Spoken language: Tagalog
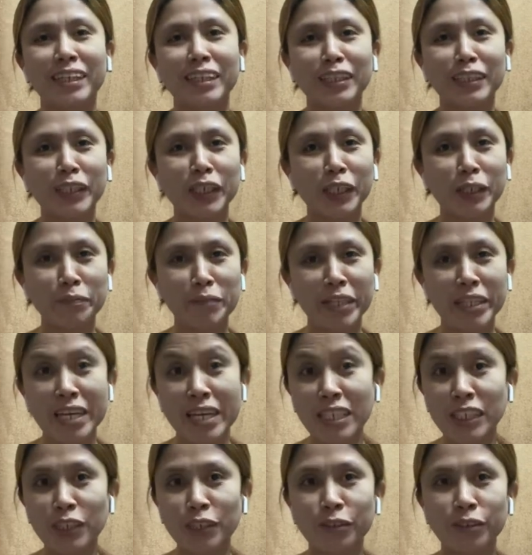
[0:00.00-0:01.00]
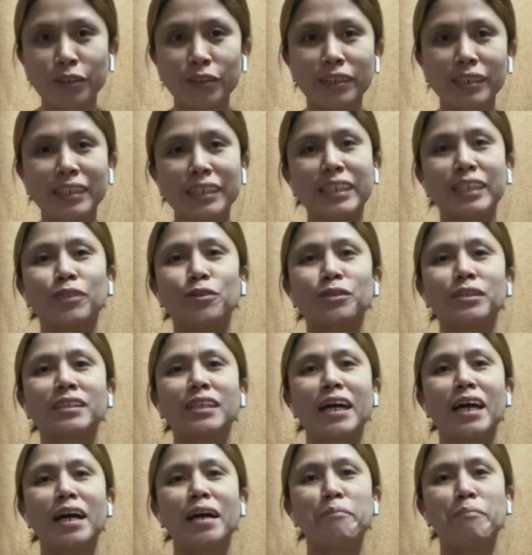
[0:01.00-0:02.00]
termination dito
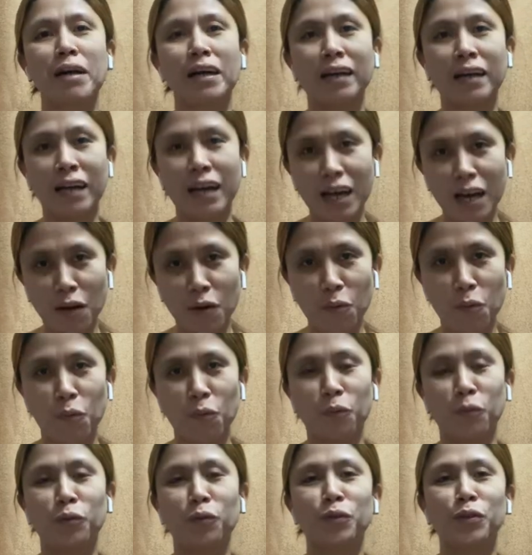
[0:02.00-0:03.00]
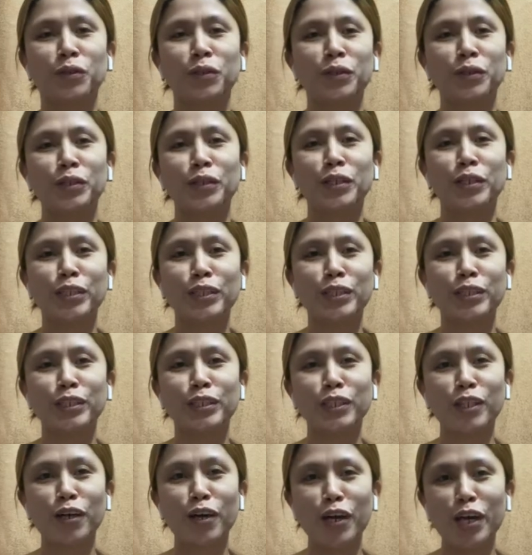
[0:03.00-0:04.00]
sa Macau.
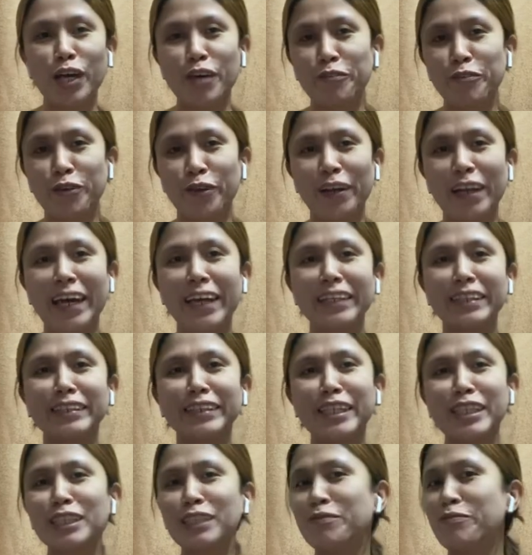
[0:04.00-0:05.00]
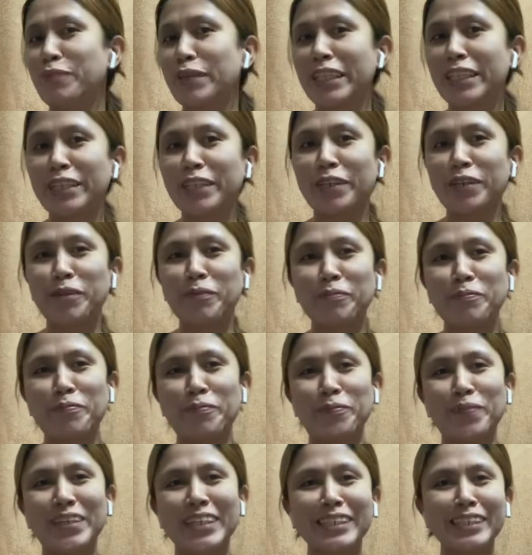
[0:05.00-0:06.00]
So, if you like this video,
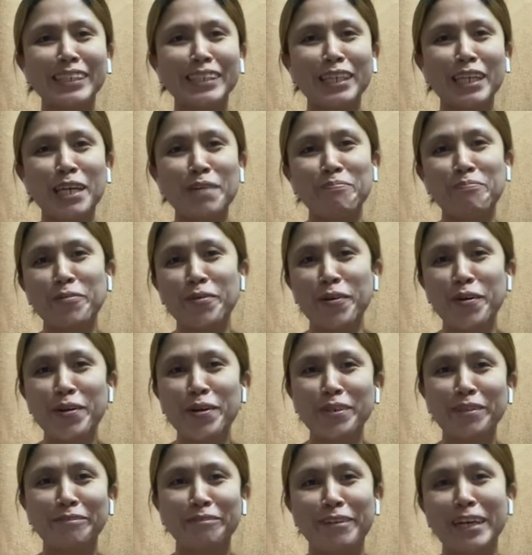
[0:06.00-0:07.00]
please keep on